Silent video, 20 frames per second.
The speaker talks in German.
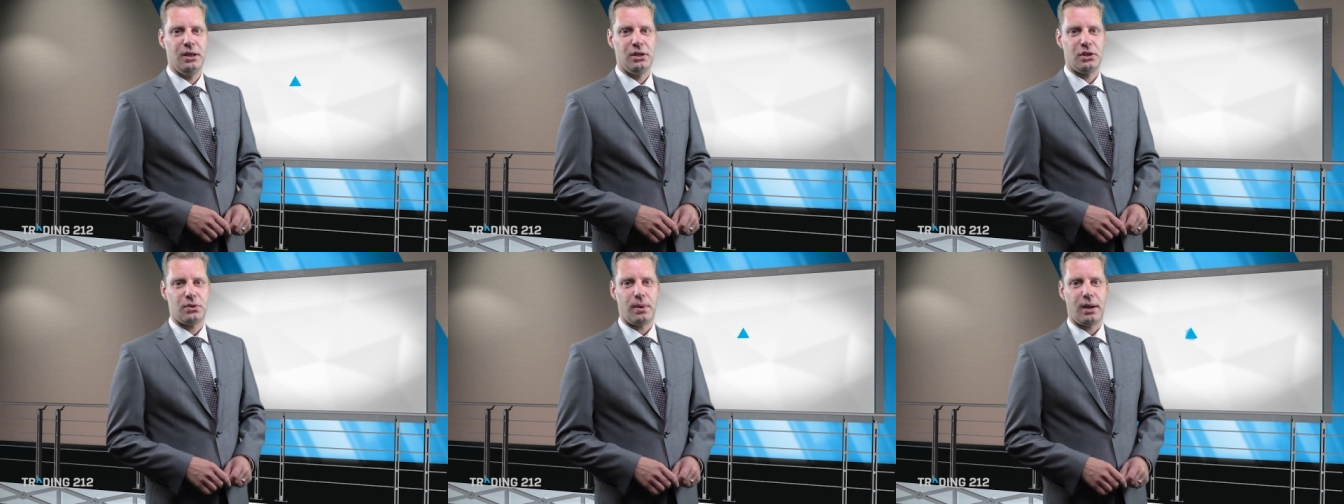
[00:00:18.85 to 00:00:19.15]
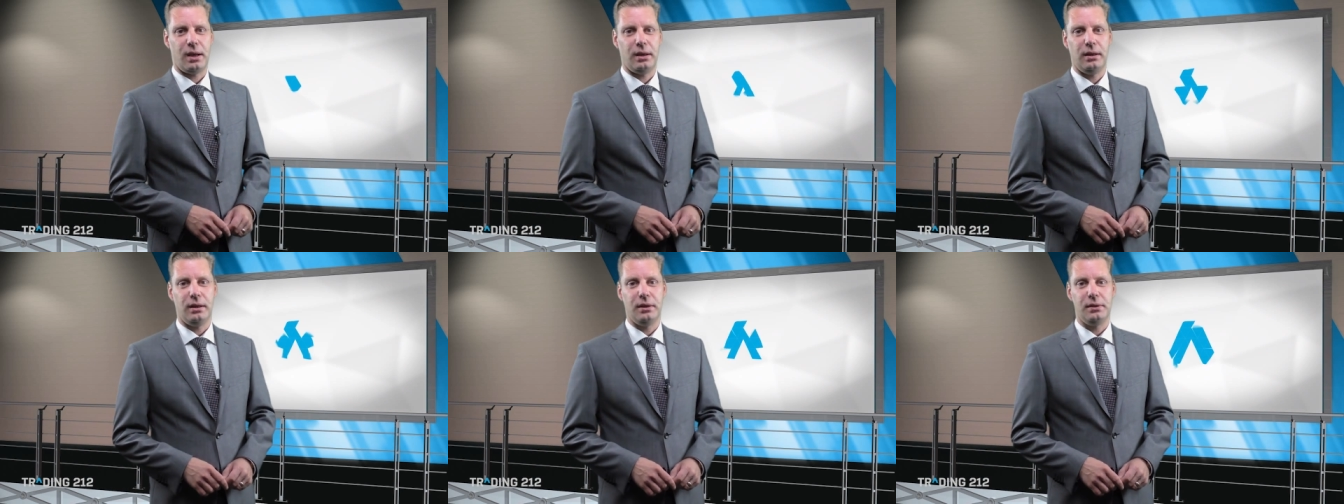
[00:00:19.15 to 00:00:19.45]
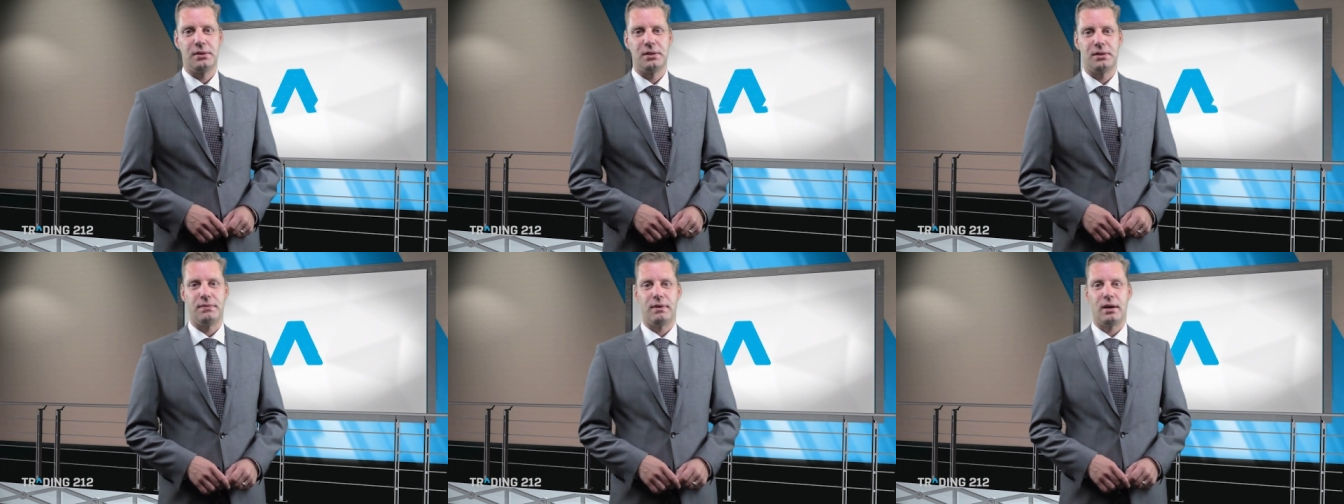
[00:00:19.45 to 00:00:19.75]

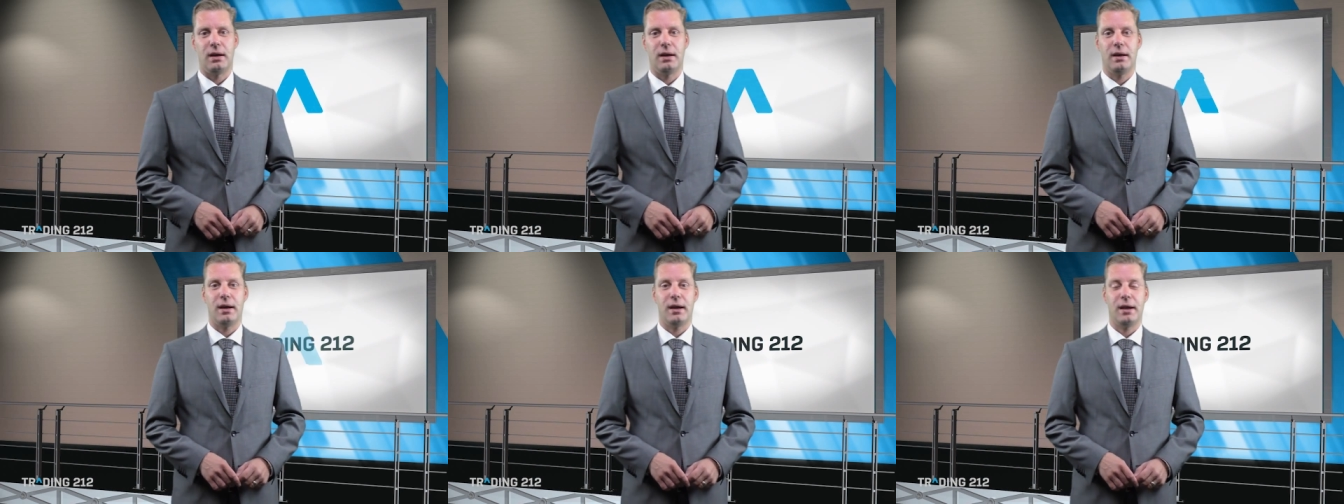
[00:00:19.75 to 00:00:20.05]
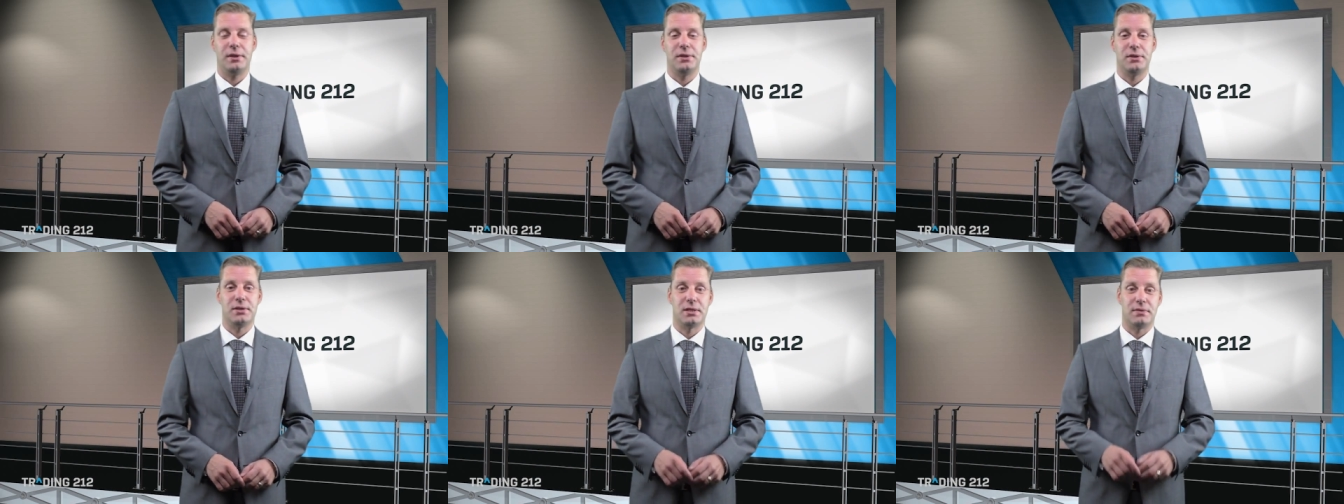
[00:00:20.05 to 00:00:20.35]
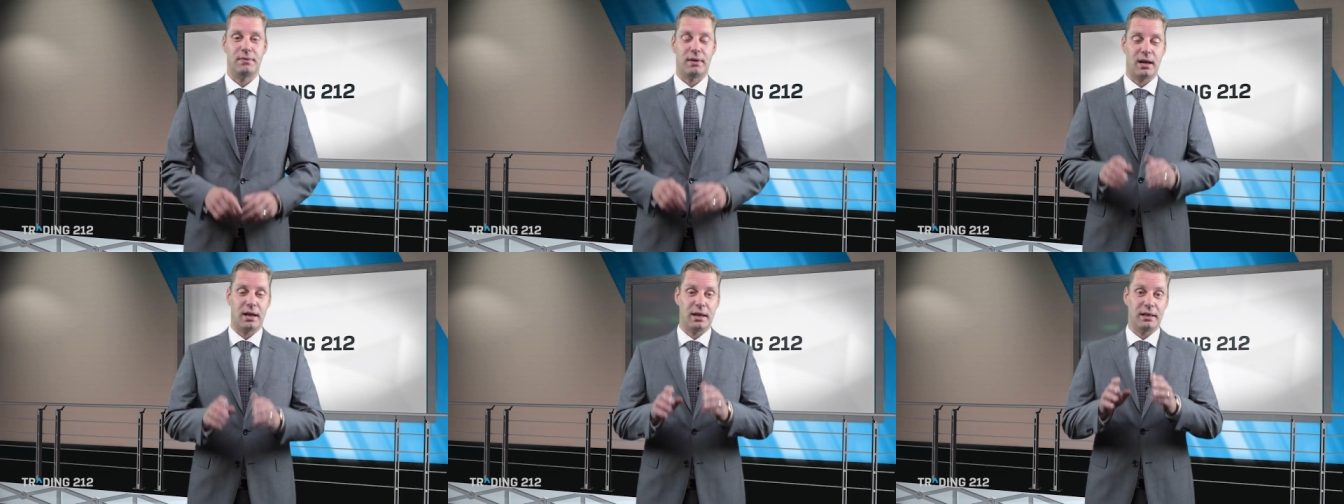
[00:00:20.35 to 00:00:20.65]
Trading
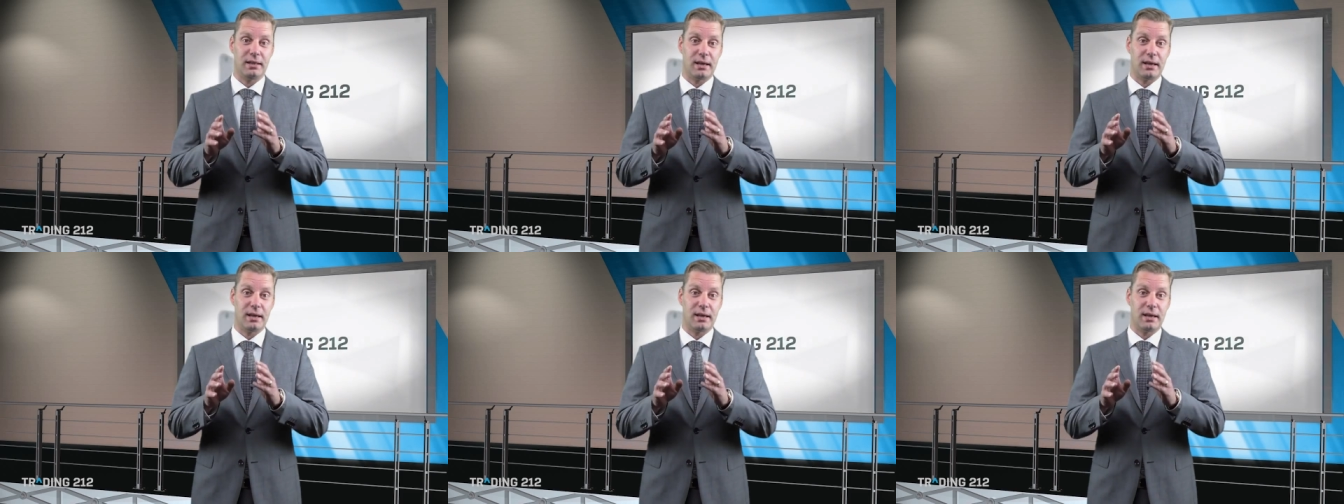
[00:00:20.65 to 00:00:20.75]
212.